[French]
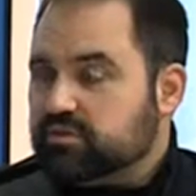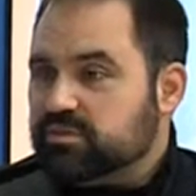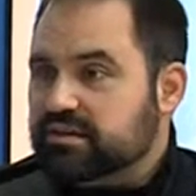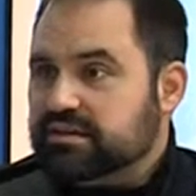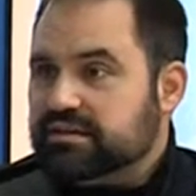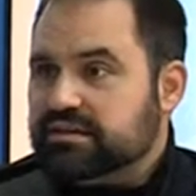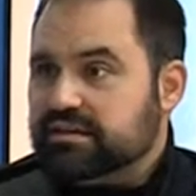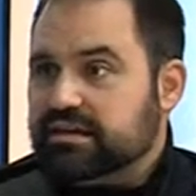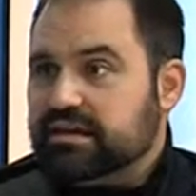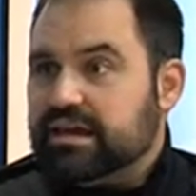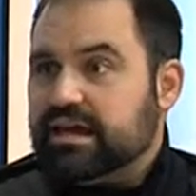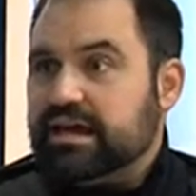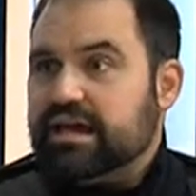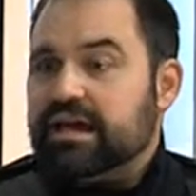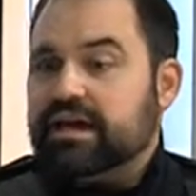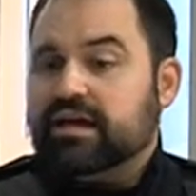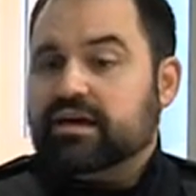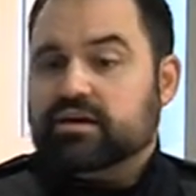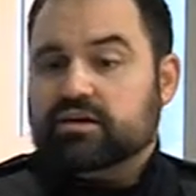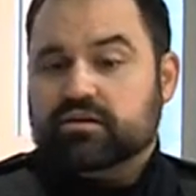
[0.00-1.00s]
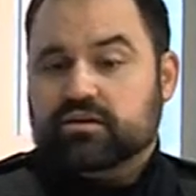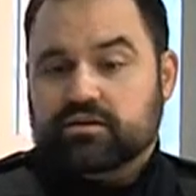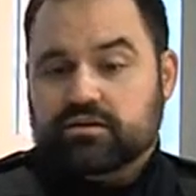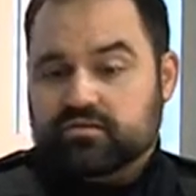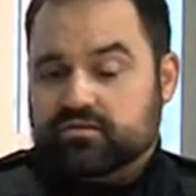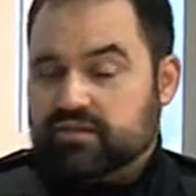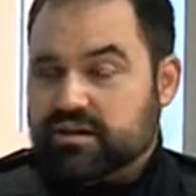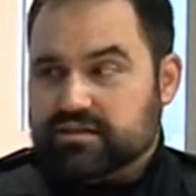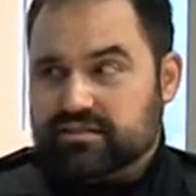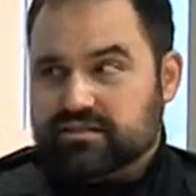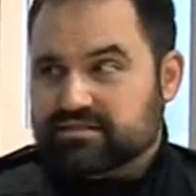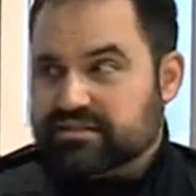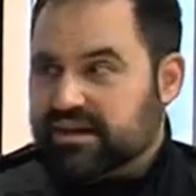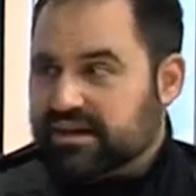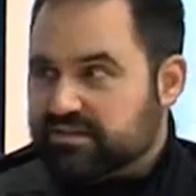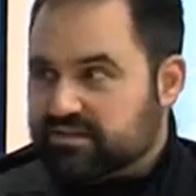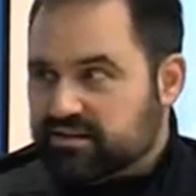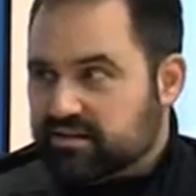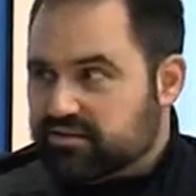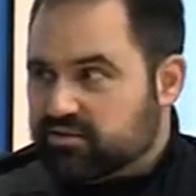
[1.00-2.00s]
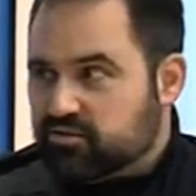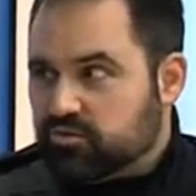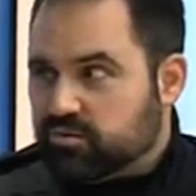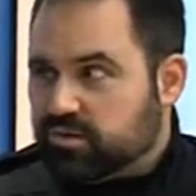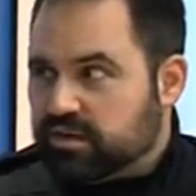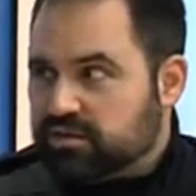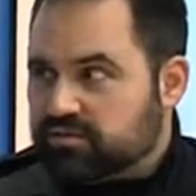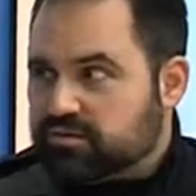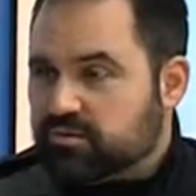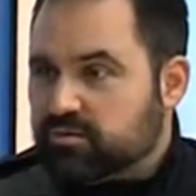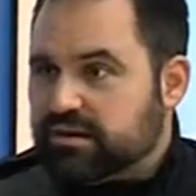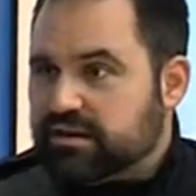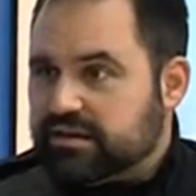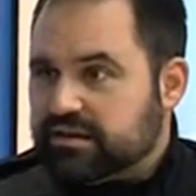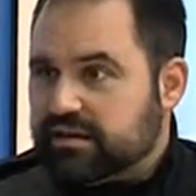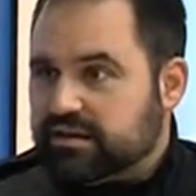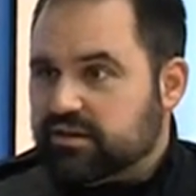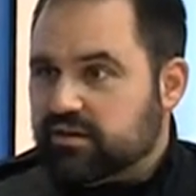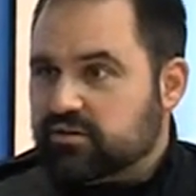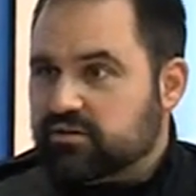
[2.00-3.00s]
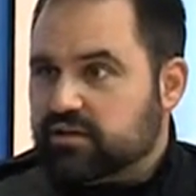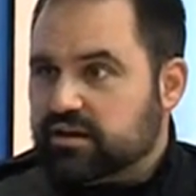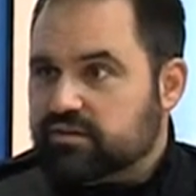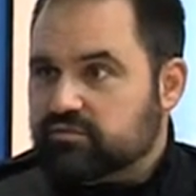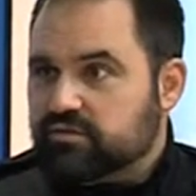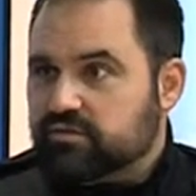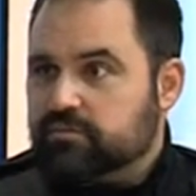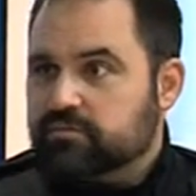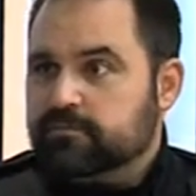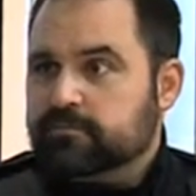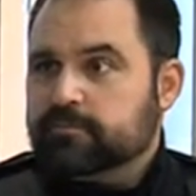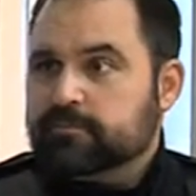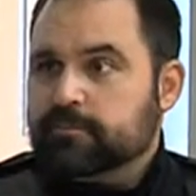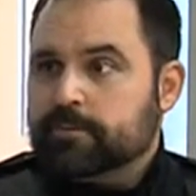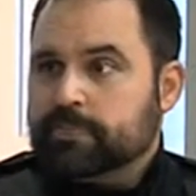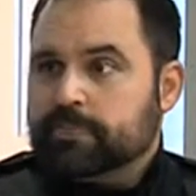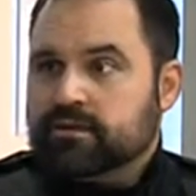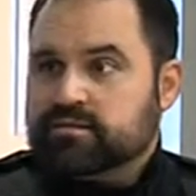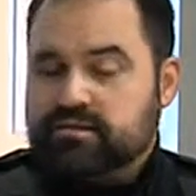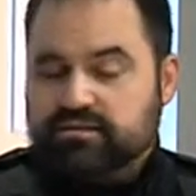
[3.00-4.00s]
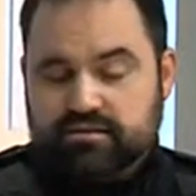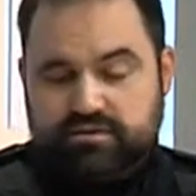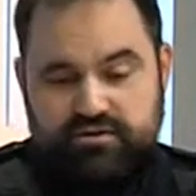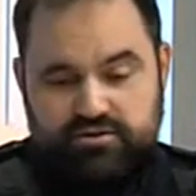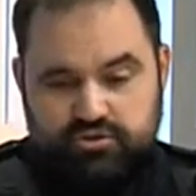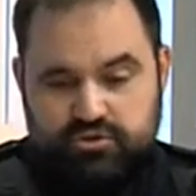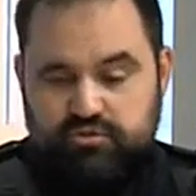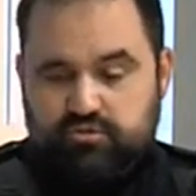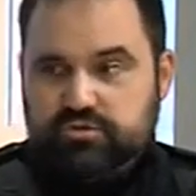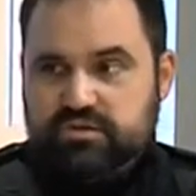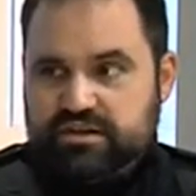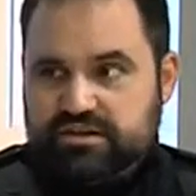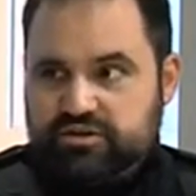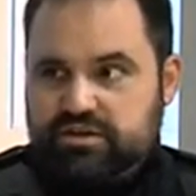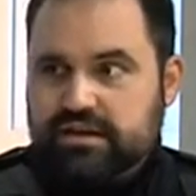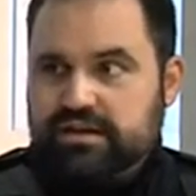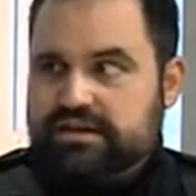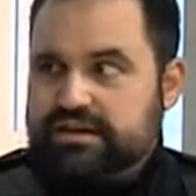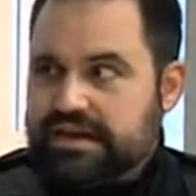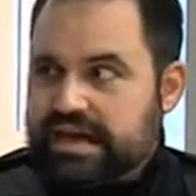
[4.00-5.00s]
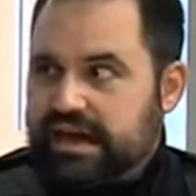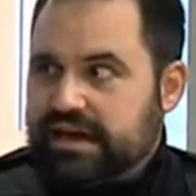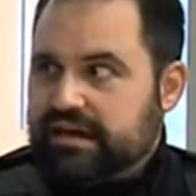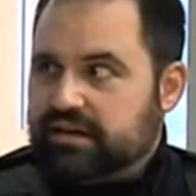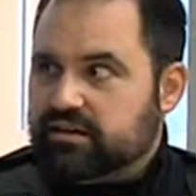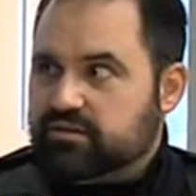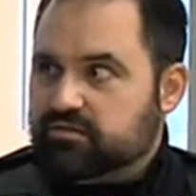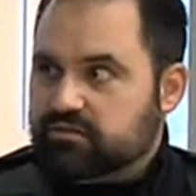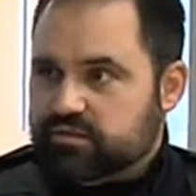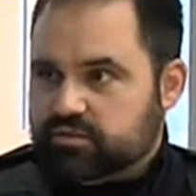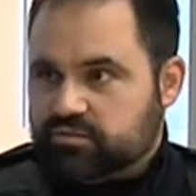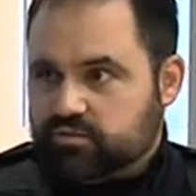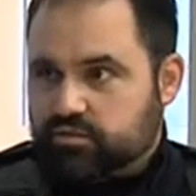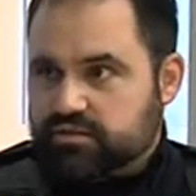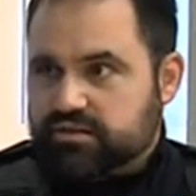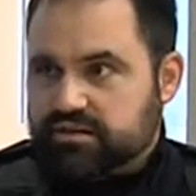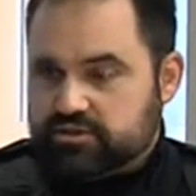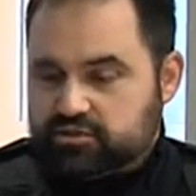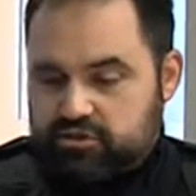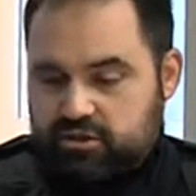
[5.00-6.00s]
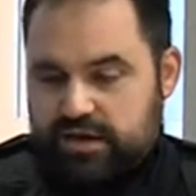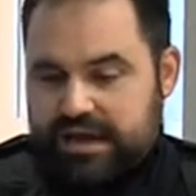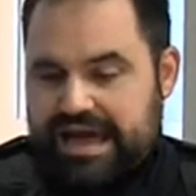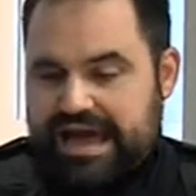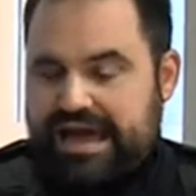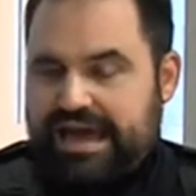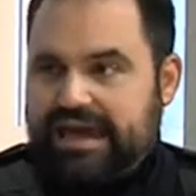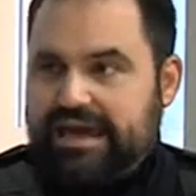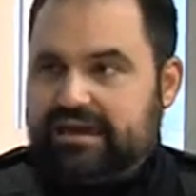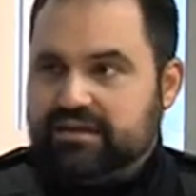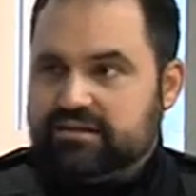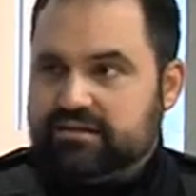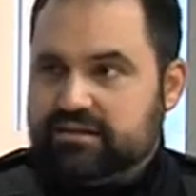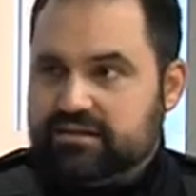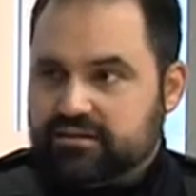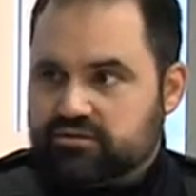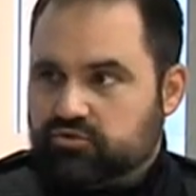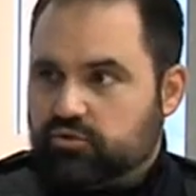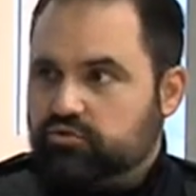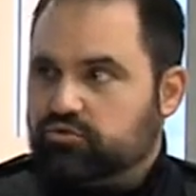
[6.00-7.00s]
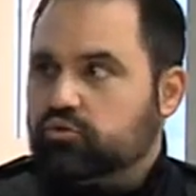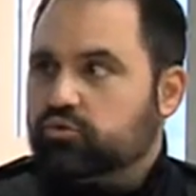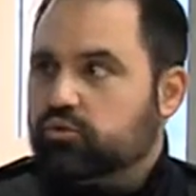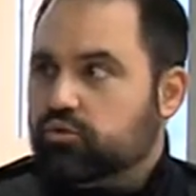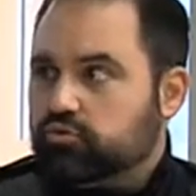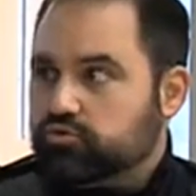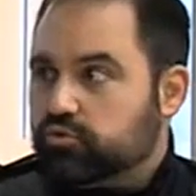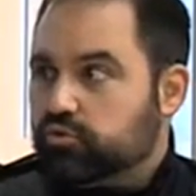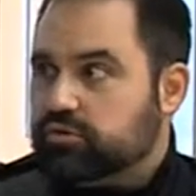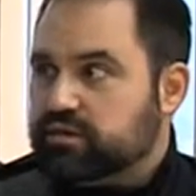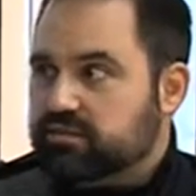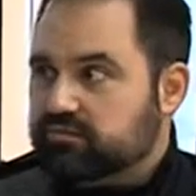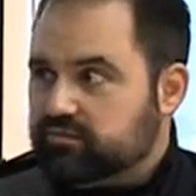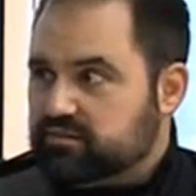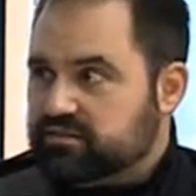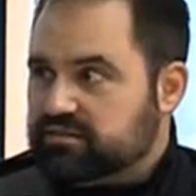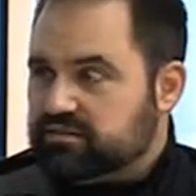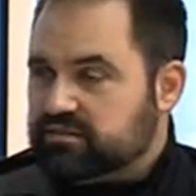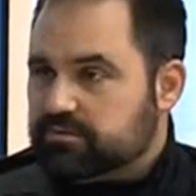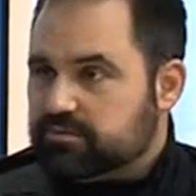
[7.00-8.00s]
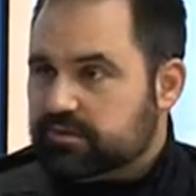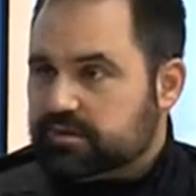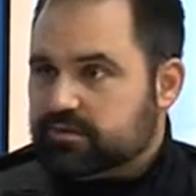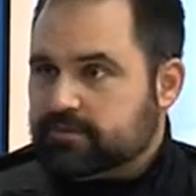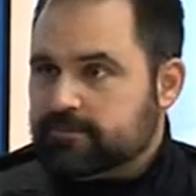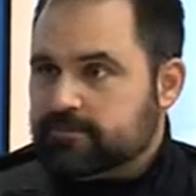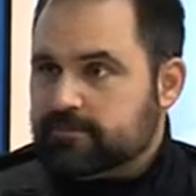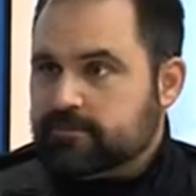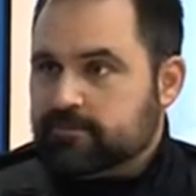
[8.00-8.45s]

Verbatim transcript: habilités à euh, faire des arrestations, par exemple, à l'intérieur de l'avion. Ah, ça, c'est déjà vu des gens qui arrivent, qui sont déjà arrêtés, qui sont contrôlés physiquement.